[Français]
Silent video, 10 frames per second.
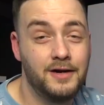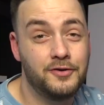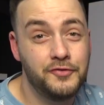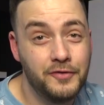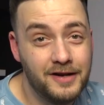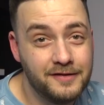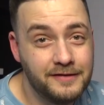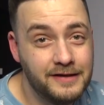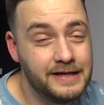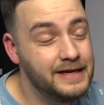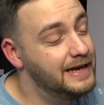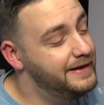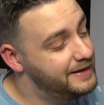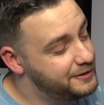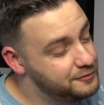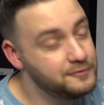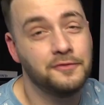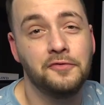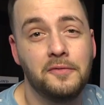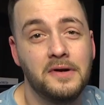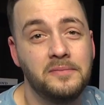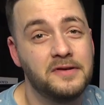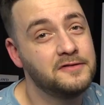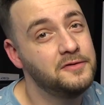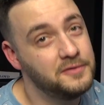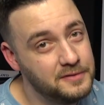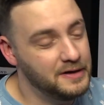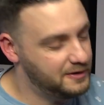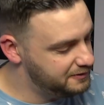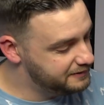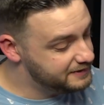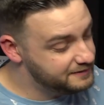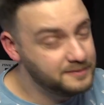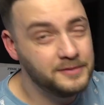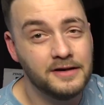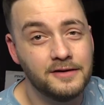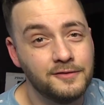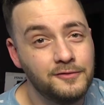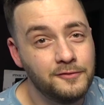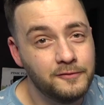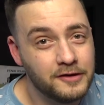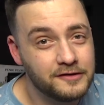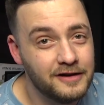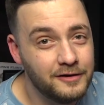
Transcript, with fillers: Alors de classique, il n'a que son nom, hein, parce que regardez bien, une fois que je